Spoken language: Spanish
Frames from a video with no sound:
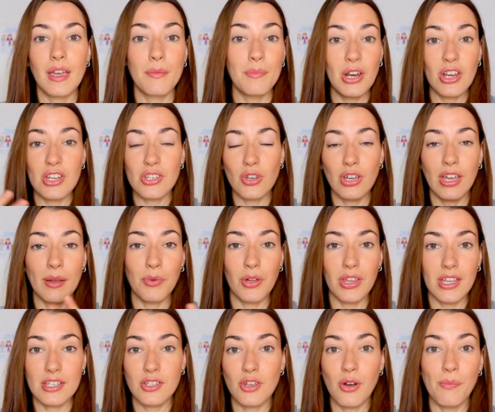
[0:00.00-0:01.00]
Pero eso, que
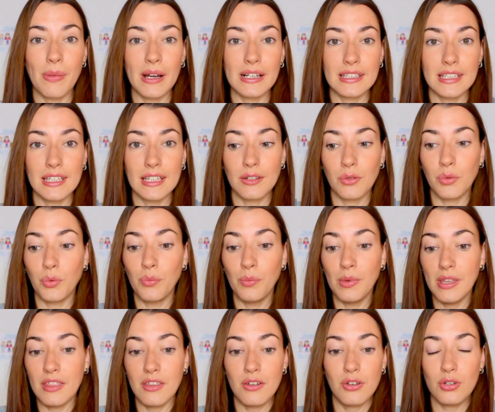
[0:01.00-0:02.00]
podéis compartir un
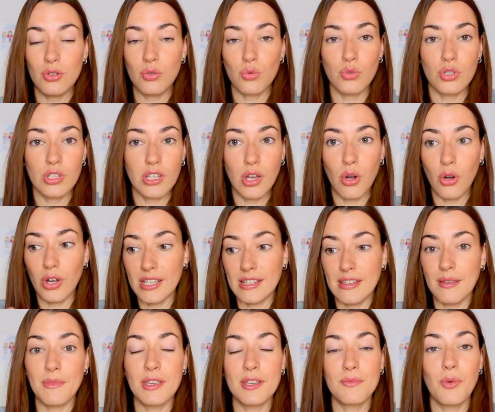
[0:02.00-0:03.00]
vídeo que os guste o
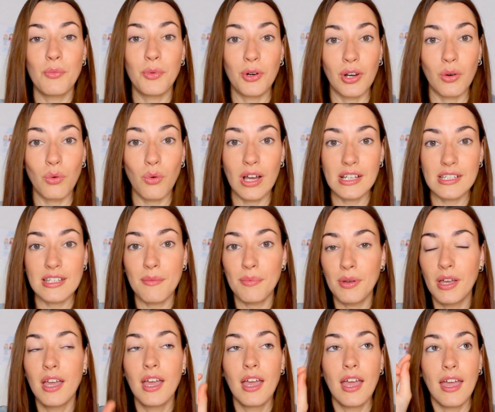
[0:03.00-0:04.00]
este mismo por el WhatsApp
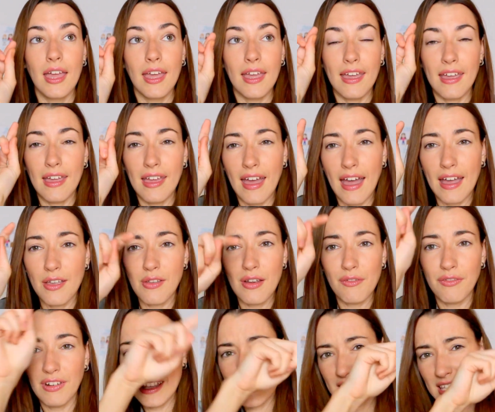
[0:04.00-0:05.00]
eh, hay una
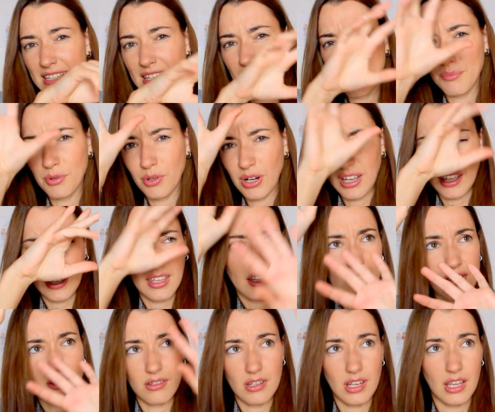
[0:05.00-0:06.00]
flechita por aquí,
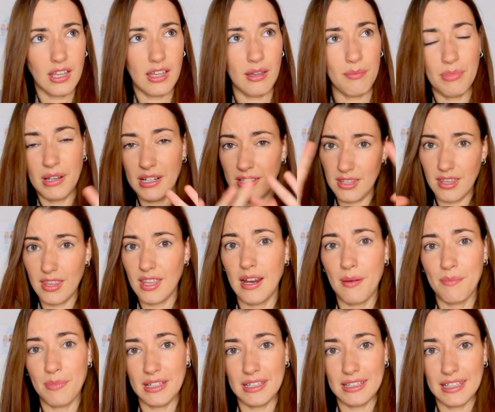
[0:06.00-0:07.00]
no sé en qué parte de
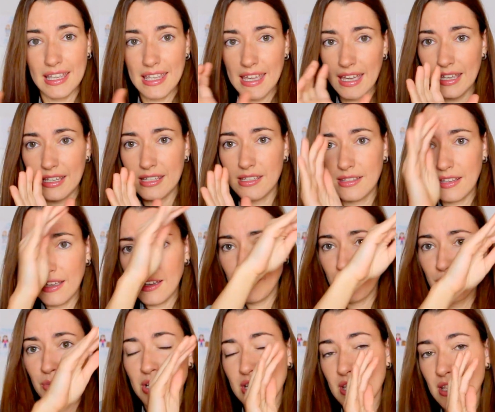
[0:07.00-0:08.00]
la pantalla, que está
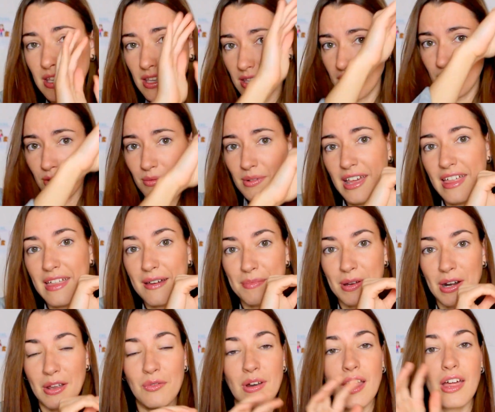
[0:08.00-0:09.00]
como así doblada
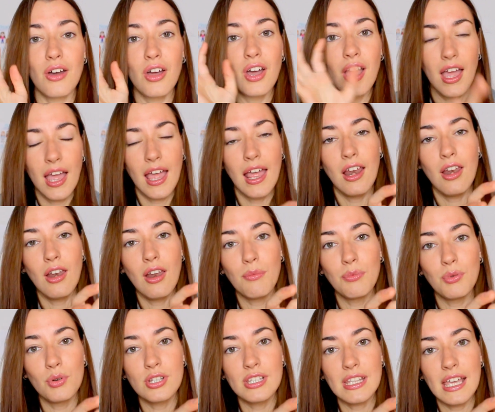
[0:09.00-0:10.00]
para un lado. Lo
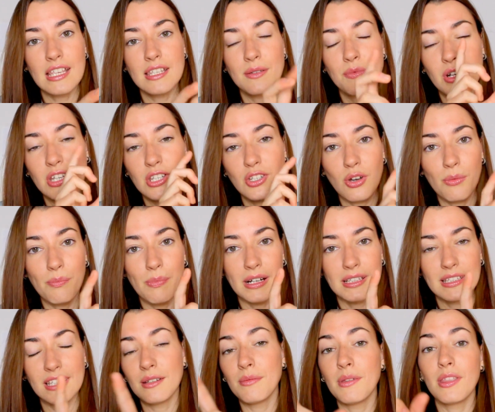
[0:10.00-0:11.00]
pulsáis y ponéis
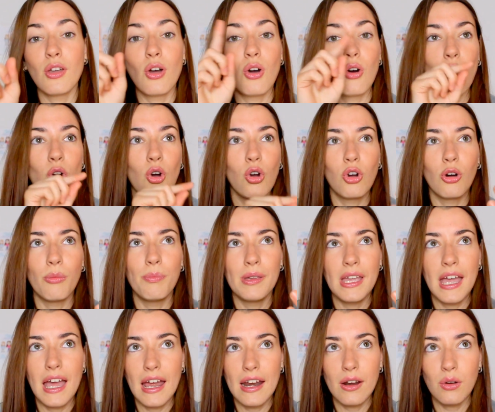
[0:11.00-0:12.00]
compartir vídeo o
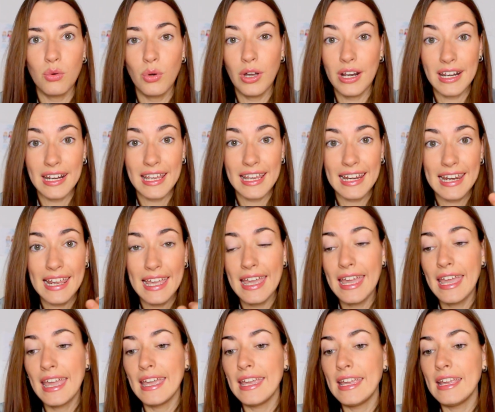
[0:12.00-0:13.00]
copiar URL
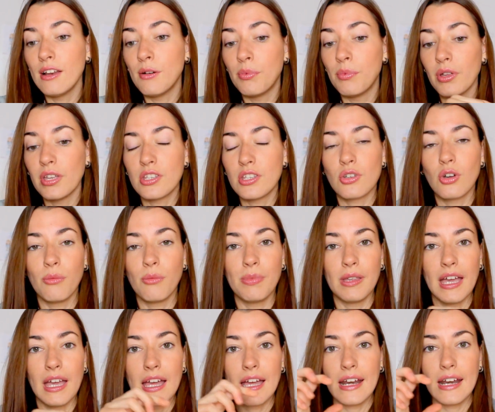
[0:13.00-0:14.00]
y lo podéis
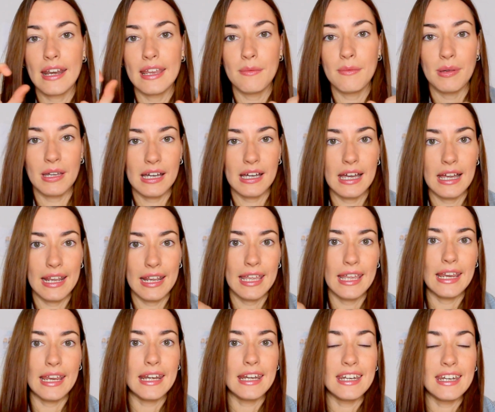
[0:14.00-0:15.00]
copiar y pegar
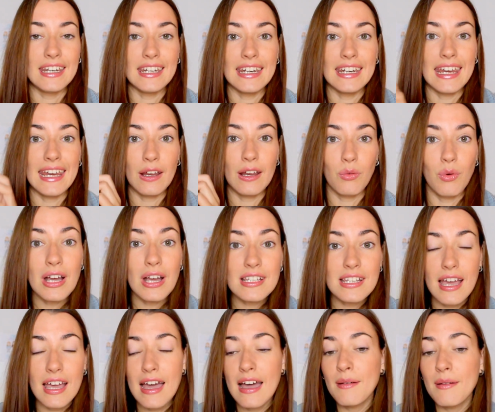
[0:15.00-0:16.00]
en,
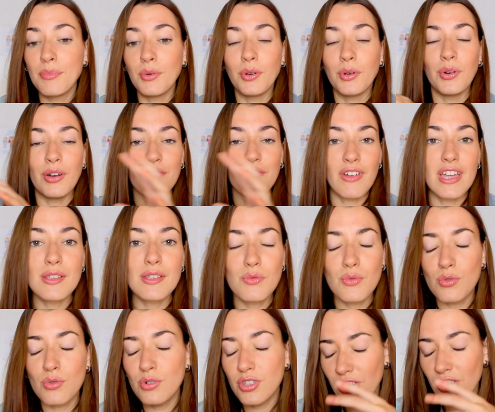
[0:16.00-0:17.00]
WhatsApp o en
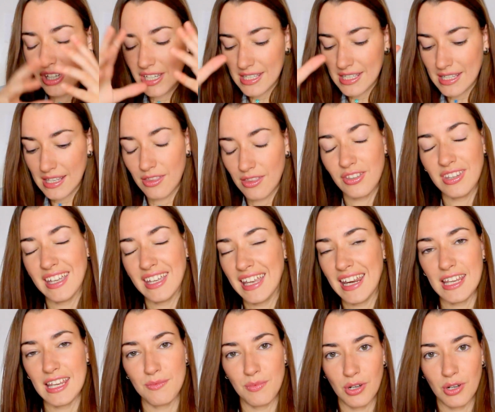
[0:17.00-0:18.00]
Facebook, yo qué sé, donde
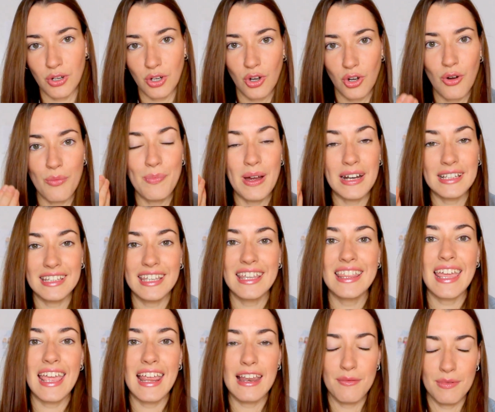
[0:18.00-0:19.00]
queráis. Pero
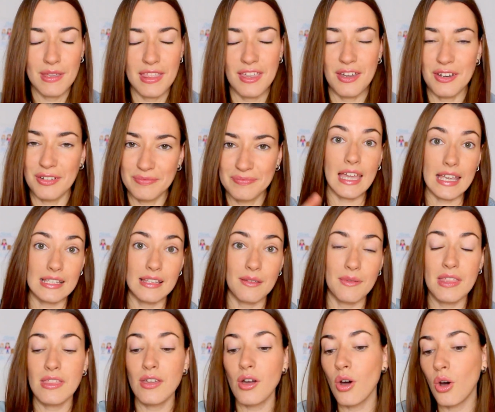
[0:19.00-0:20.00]
compartir el vídeo, este
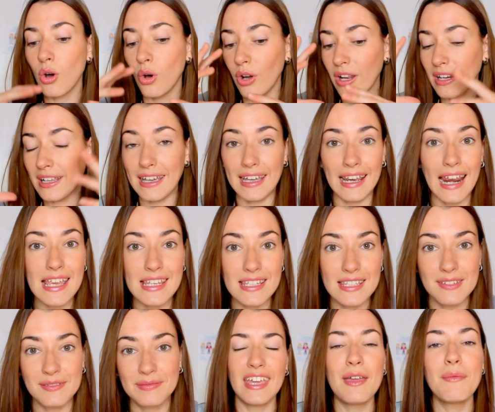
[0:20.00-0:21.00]
vídeo o el que
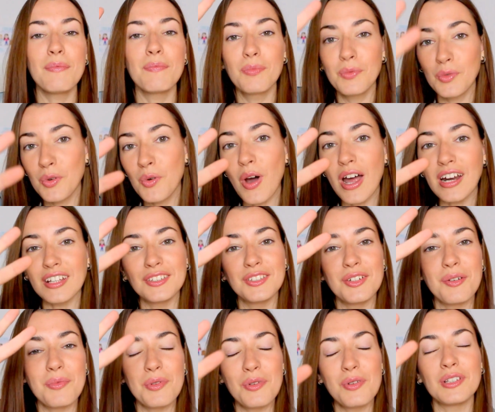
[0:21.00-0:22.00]
queráis. Y
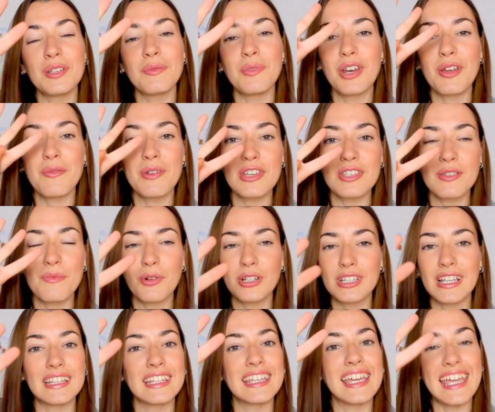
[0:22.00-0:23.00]
cuarto, por último y no menos
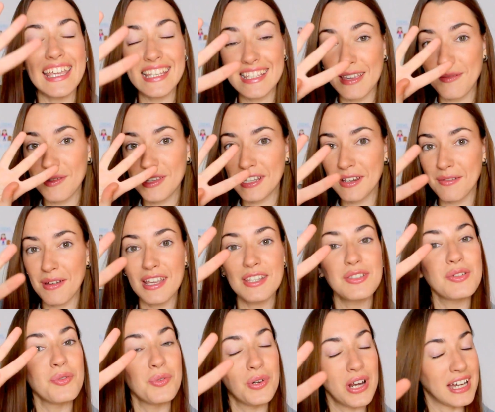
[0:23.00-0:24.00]
importante, es que me
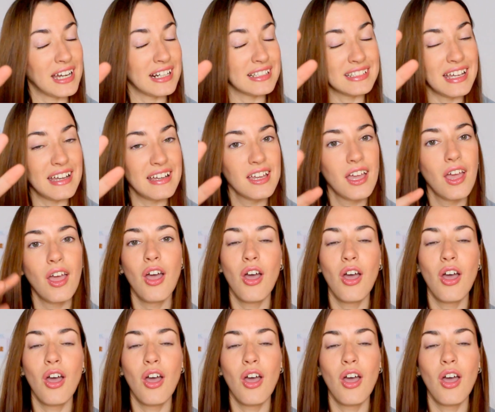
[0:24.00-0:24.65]
escribáis una carta